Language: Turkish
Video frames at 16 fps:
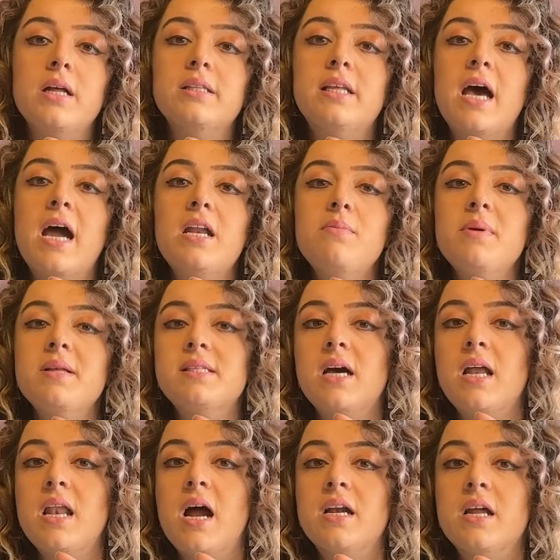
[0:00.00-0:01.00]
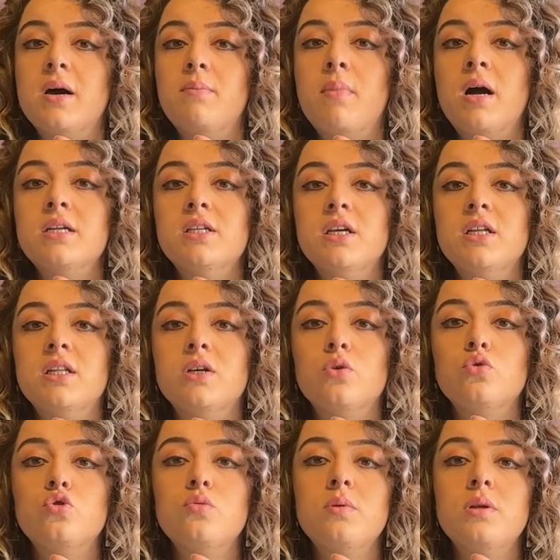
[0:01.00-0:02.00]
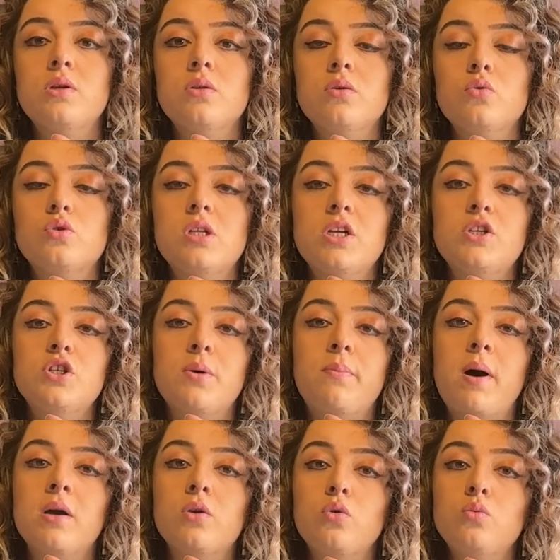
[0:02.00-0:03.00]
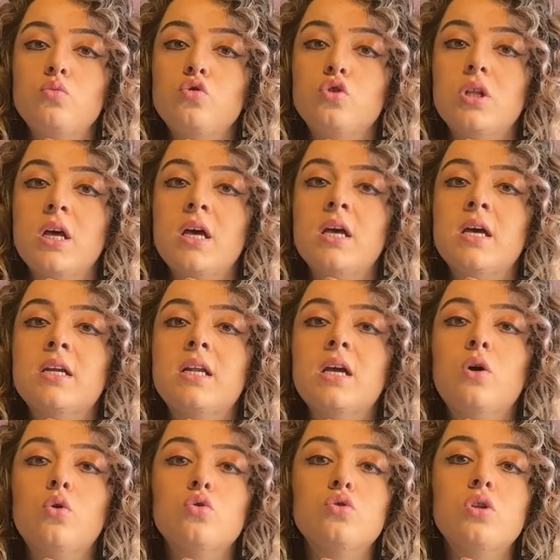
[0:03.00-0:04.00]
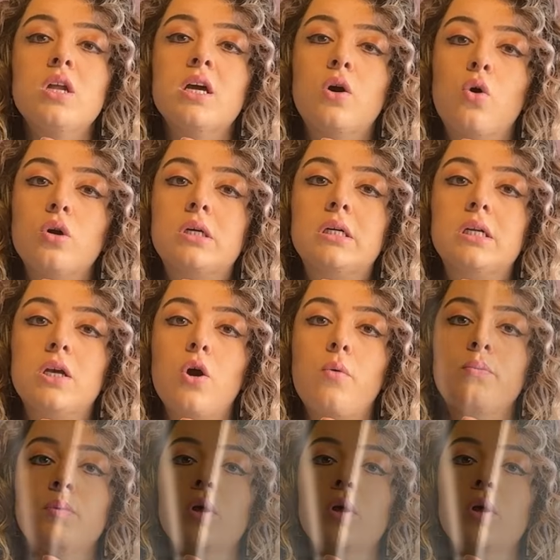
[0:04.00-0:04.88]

Değerli metallerden Mart ayında güçlü bir yükseliş yapan gümüş de rekor üstte rekor kırıyor.